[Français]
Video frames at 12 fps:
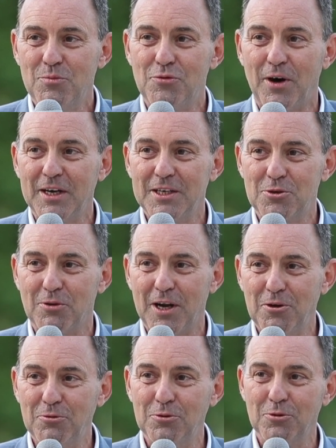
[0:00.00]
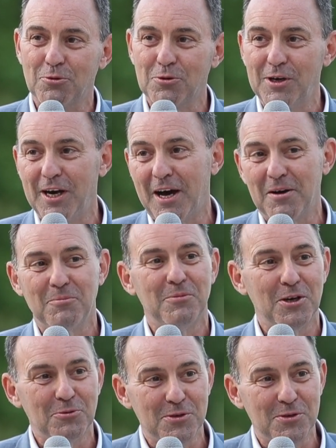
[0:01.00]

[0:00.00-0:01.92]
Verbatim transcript: pour aller sur la Lune, au-delà, mais